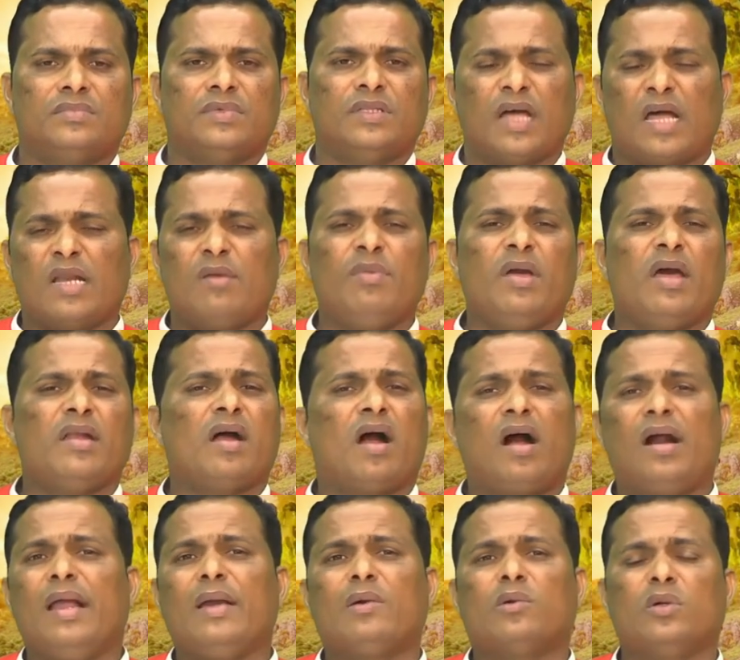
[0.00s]
இந்த அருமையா
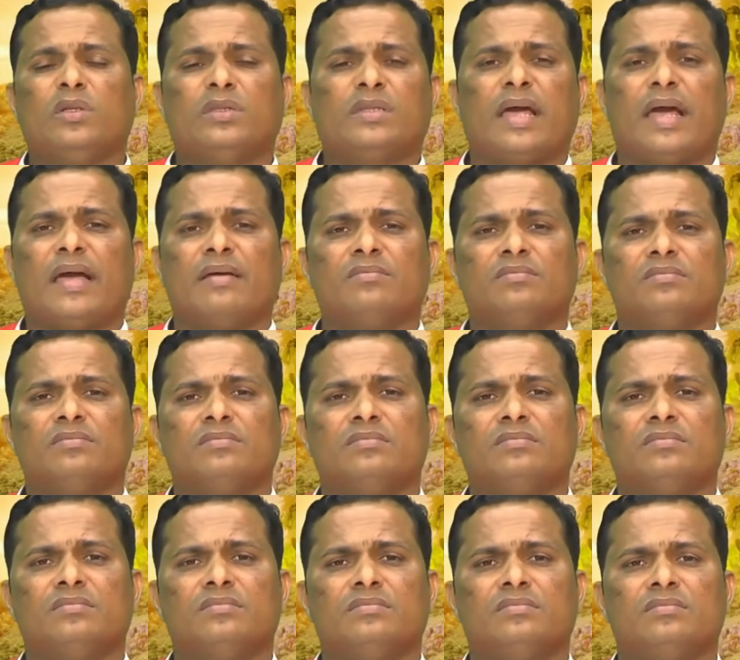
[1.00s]
நாளை கொடுத்த
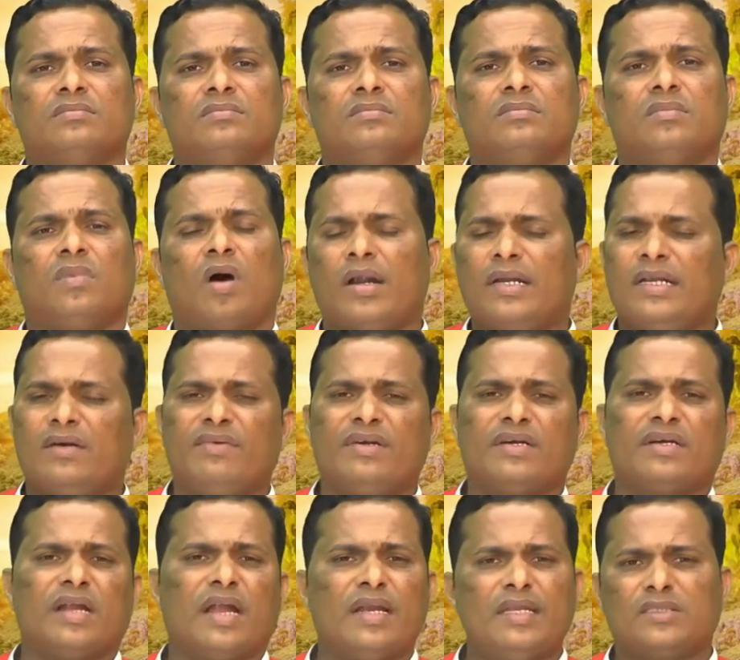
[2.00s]

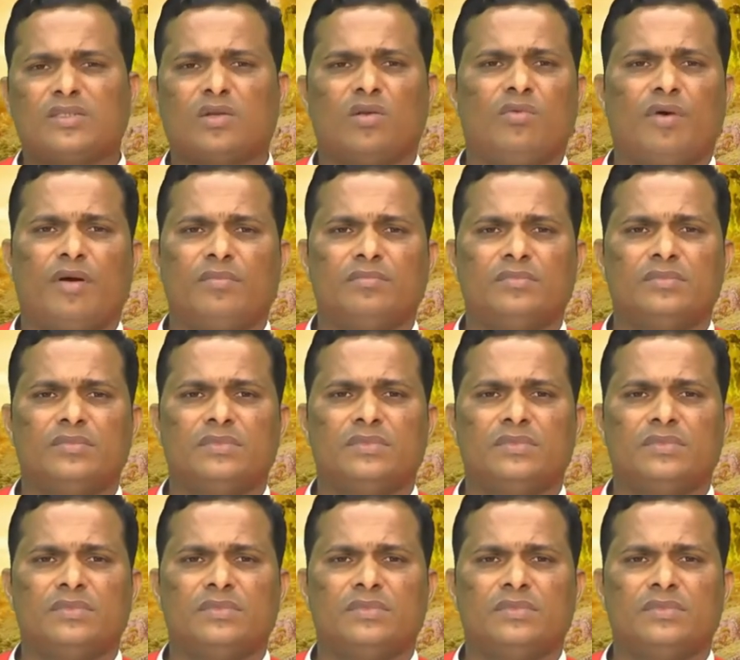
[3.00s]
ஆண்டவருக்கு நன்றி சொல்வான்